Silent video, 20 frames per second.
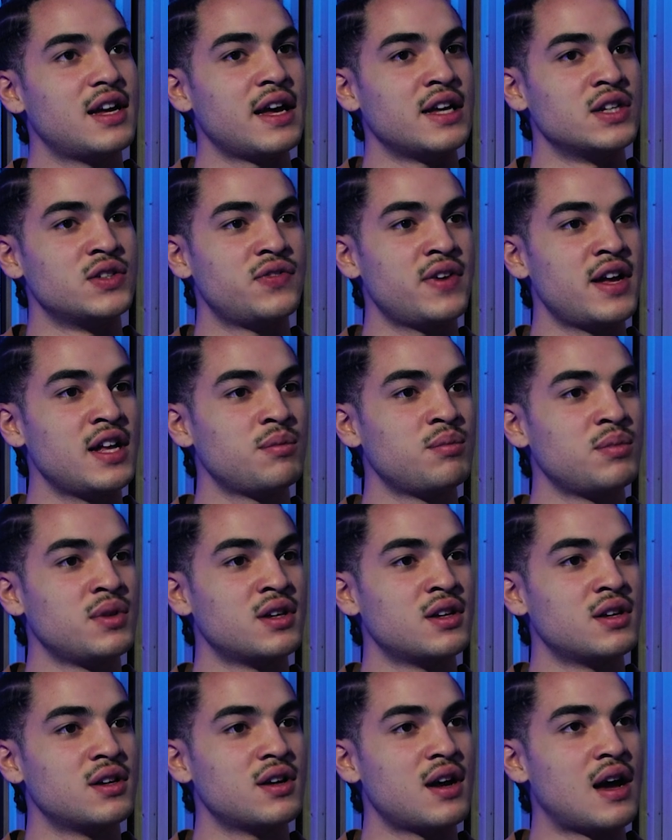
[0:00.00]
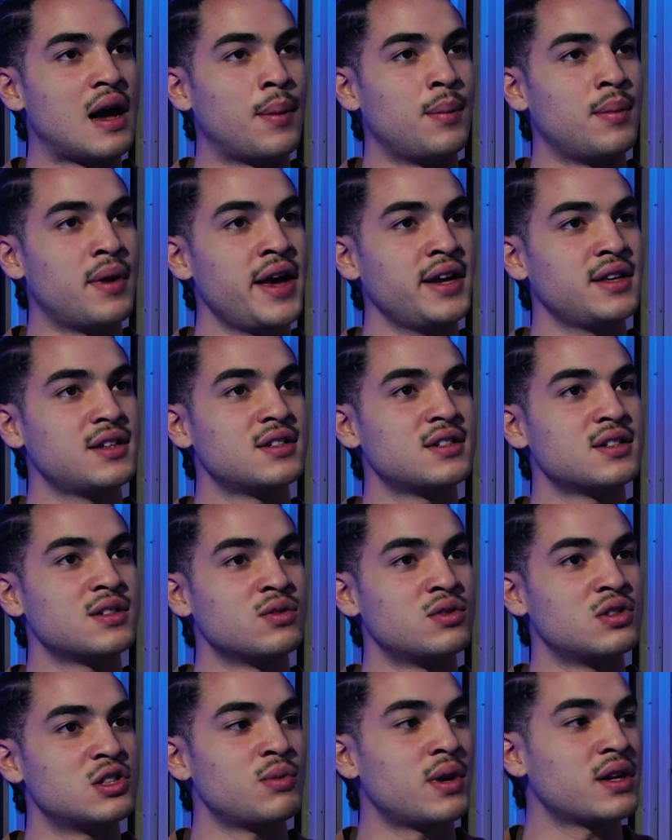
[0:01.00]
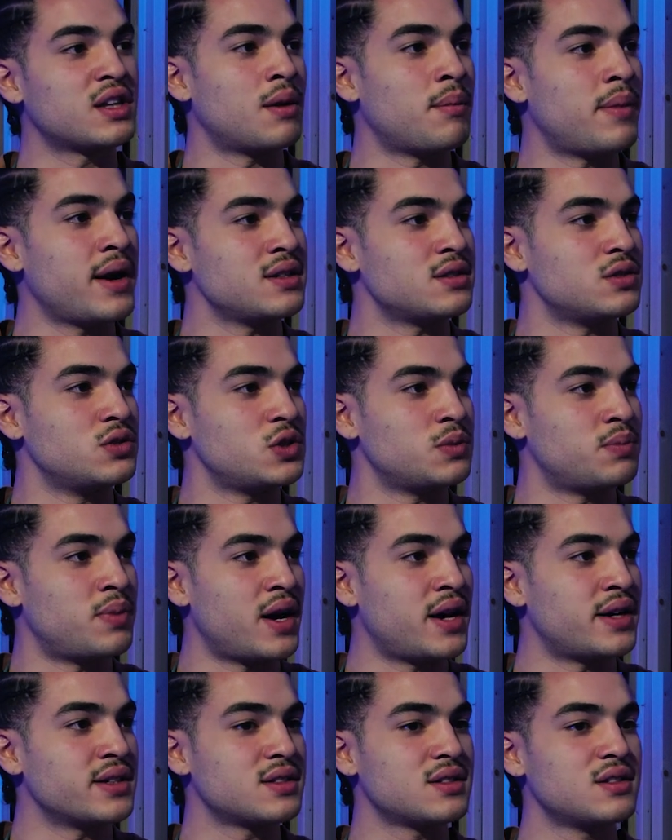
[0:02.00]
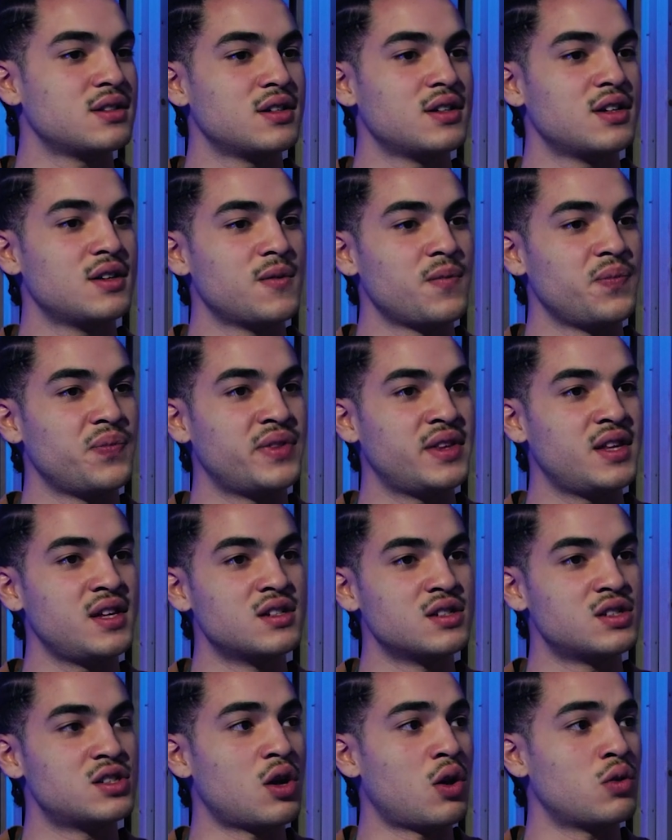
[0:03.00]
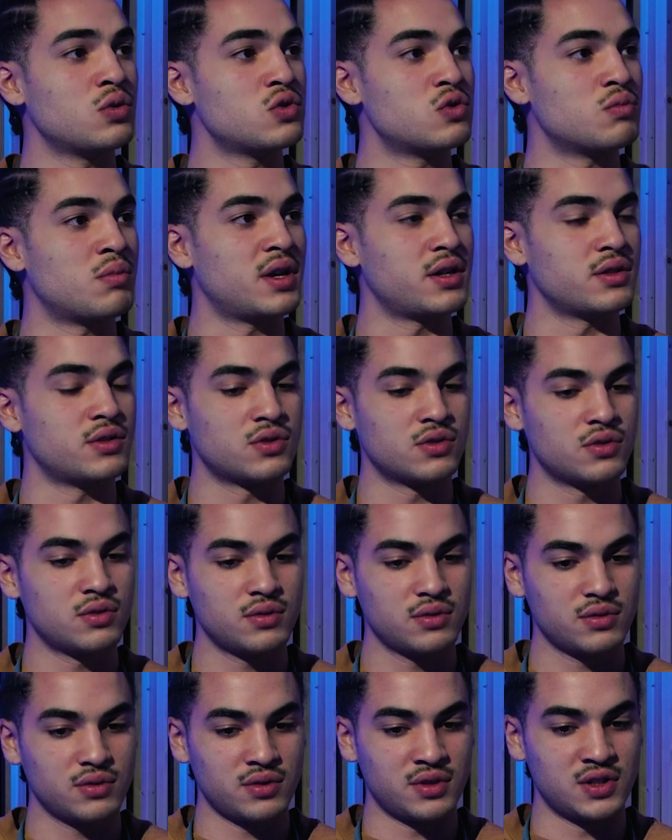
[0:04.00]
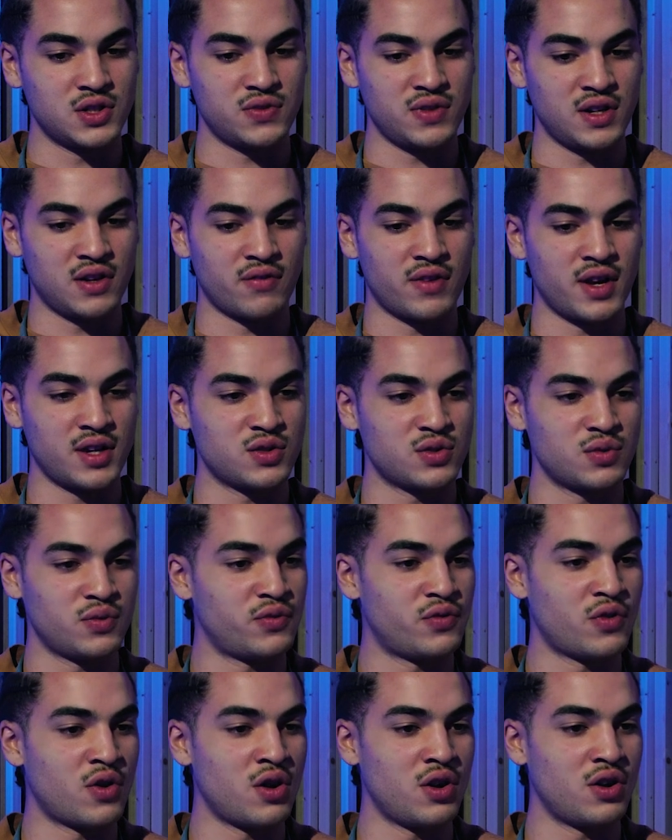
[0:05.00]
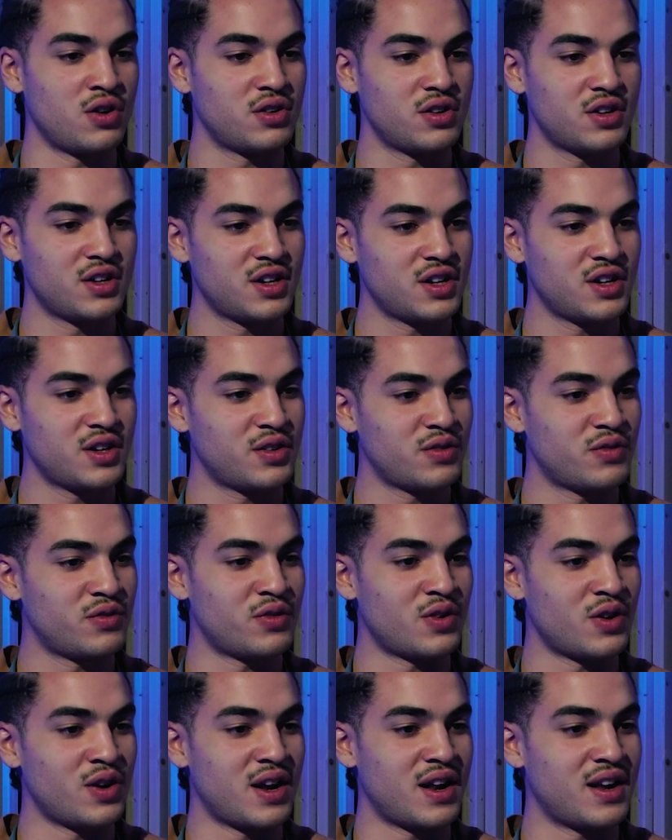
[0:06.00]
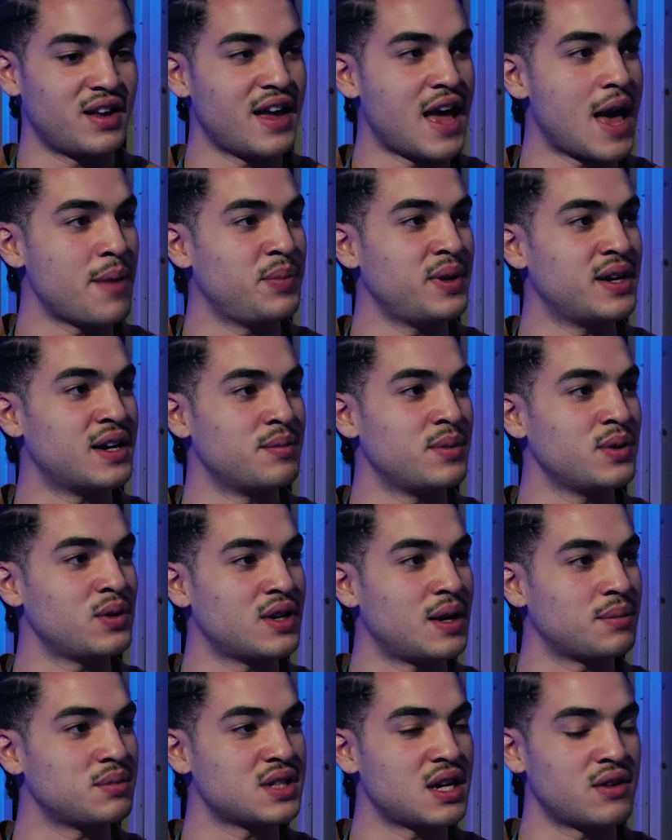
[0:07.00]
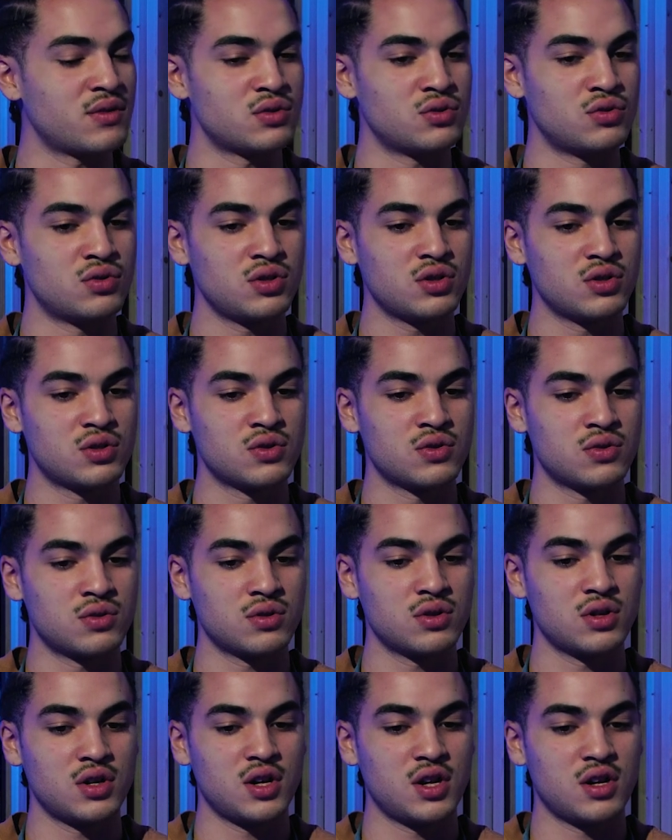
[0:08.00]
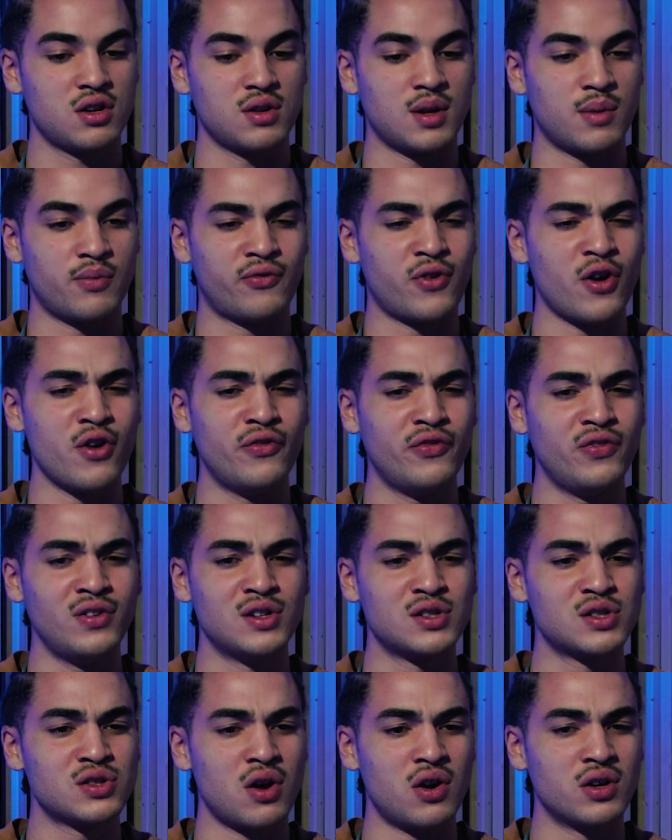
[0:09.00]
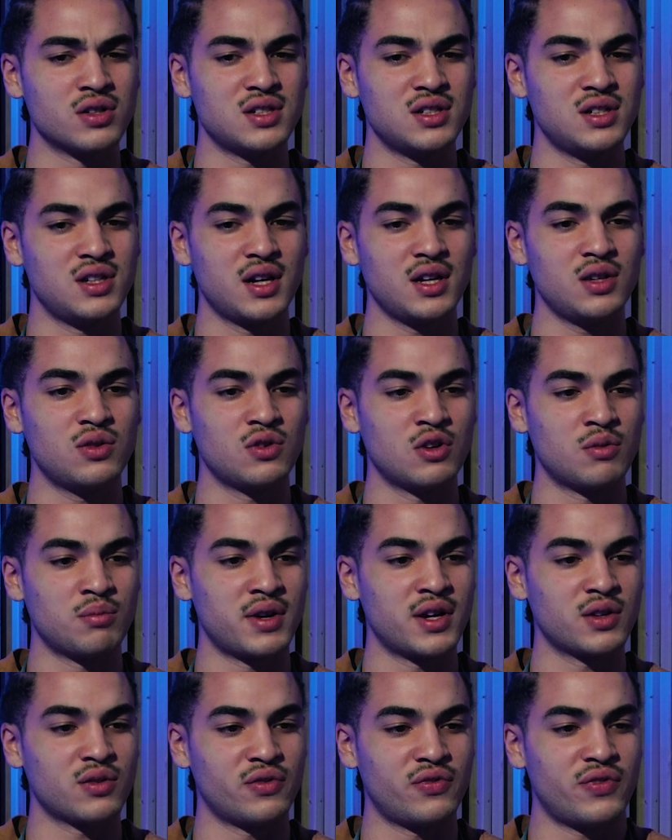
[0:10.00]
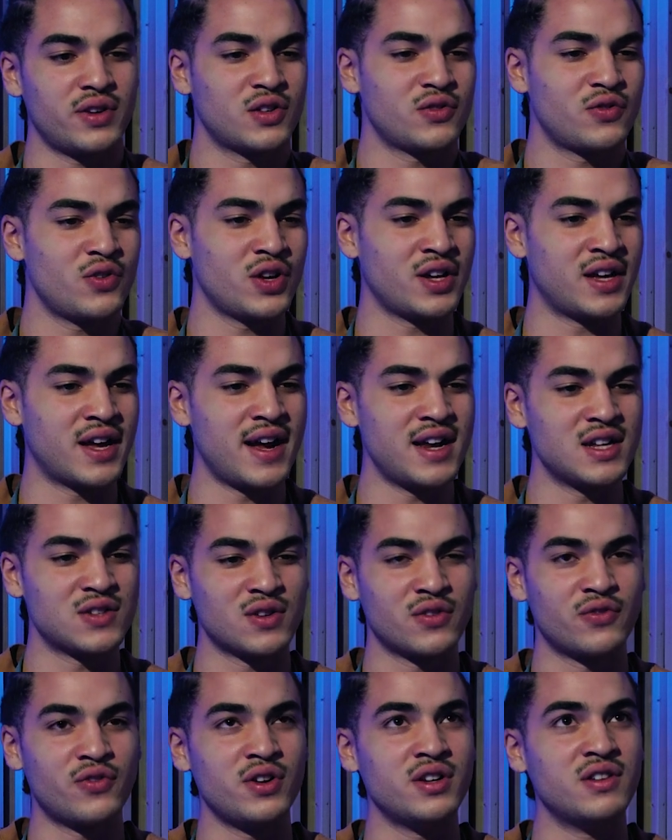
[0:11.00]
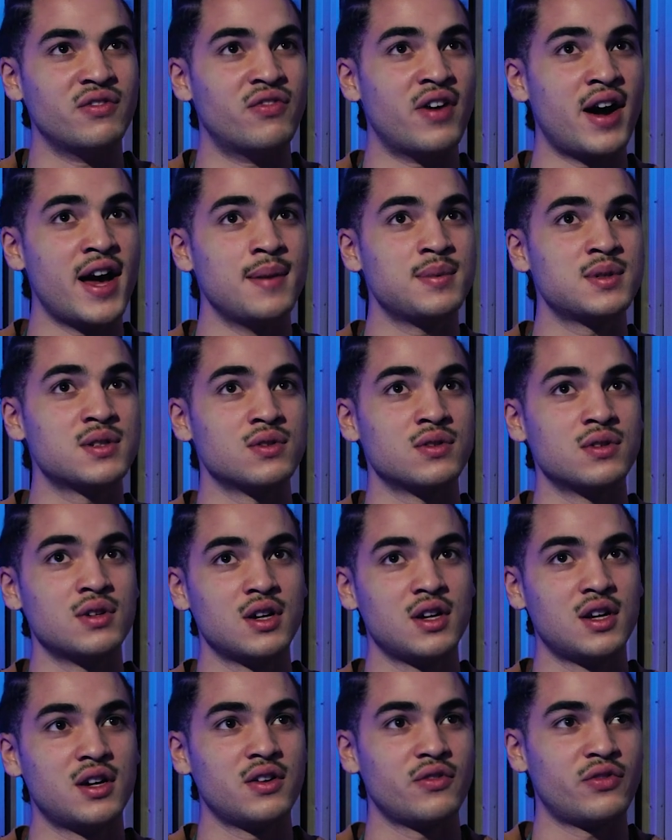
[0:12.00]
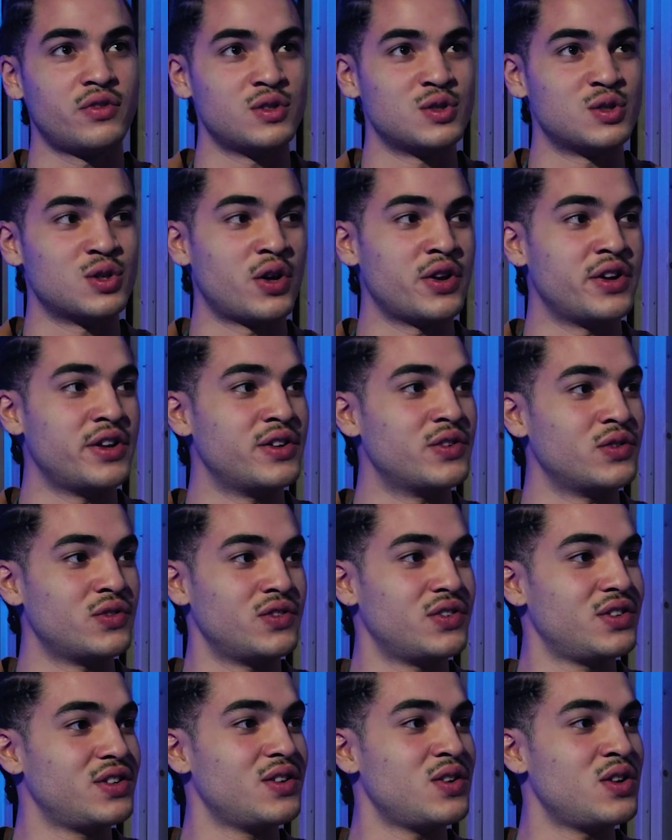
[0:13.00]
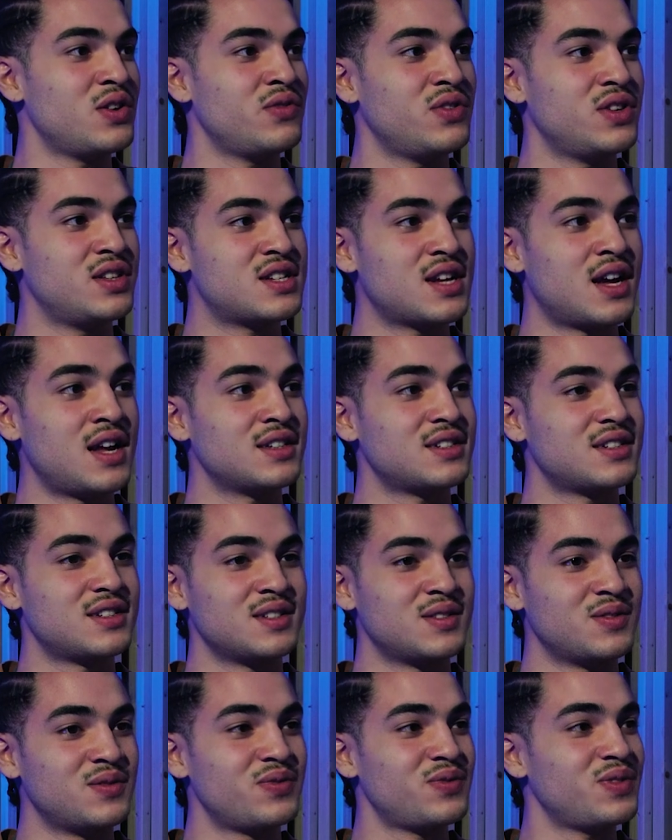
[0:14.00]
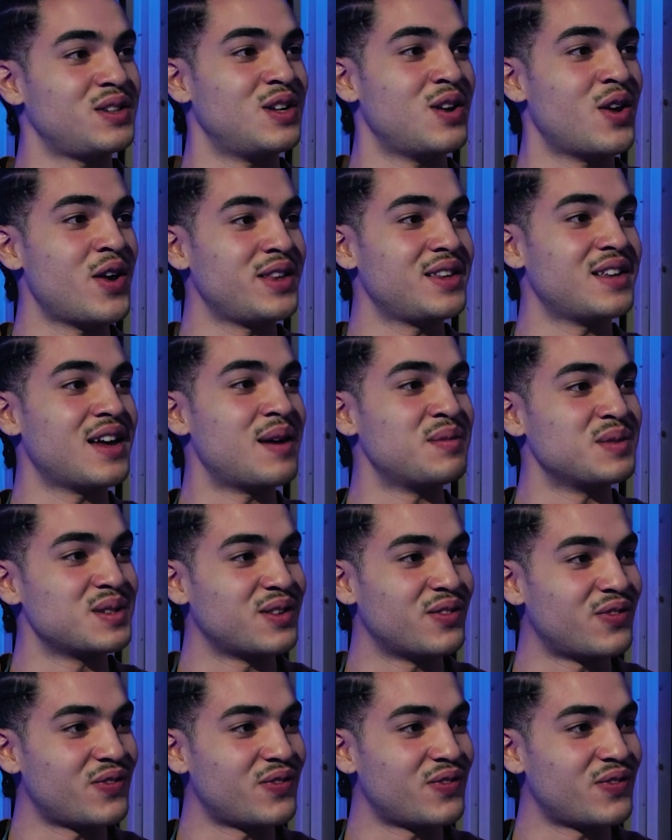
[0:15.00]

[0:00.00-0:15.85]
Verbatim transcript: es fällt mir am leichtesten und es macht am meisten Spaß, diesen Sound zu machen. so. Und deswegen war ich so voll, voll happy damit und habe es einfach so durchgezogen. Hab voll viele Songs in die Richtung gemacht und fand es voll geil. Es war voll die Vibes so von Sonne und mhm. irgendwie tanzen. Mhm. Die Leute haben es